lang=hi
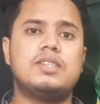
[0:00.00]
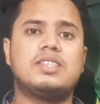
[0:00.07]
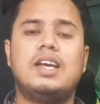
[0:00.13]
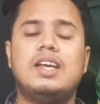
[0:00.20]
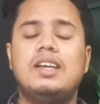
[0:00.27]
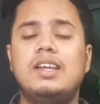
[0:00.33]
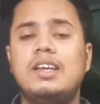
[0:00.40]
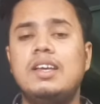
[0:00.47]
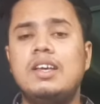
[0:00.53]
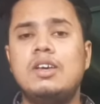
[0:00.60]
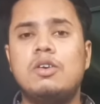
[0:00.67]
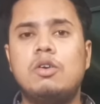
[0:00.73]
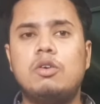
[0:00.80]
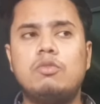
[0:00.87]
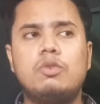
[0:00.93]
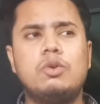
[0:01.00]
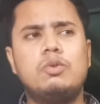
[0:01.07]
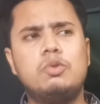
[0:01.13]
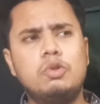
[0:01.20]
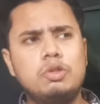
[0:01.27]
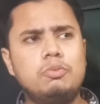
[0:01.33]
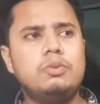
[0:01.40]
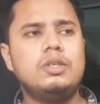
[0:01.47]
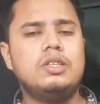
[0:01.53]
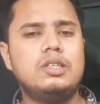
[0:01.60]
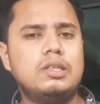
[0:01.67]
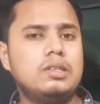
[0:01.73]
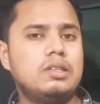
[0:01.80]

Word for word: मसाइल हैं और वो ख़ुद भी